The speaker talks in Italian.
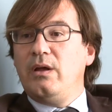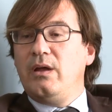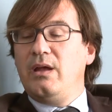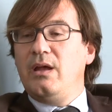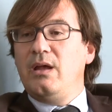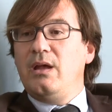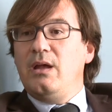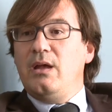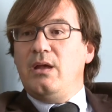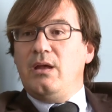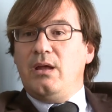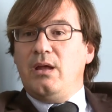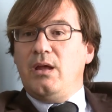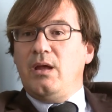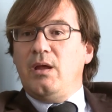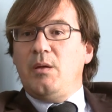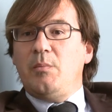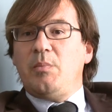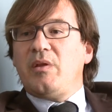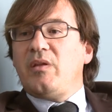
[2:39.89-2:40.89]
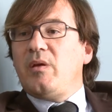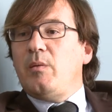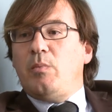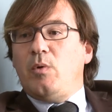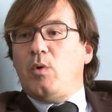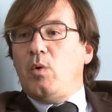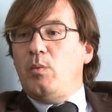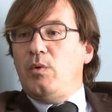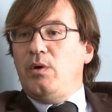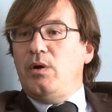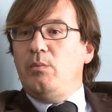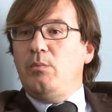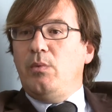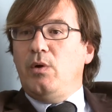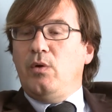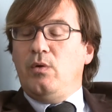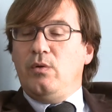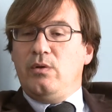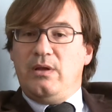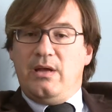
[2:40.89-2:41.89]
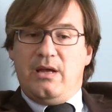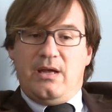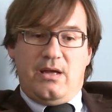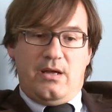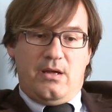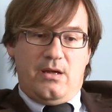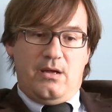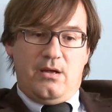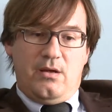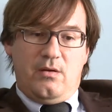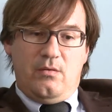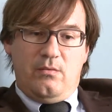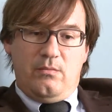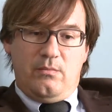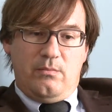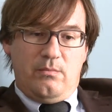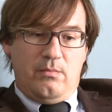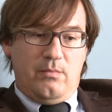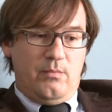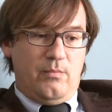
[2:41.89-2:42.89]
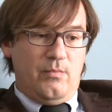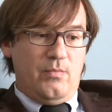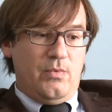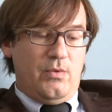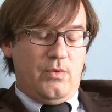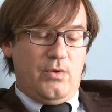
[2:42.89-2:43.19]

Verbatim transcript: E, eh, per esempio il Comune di Bologna eh, con,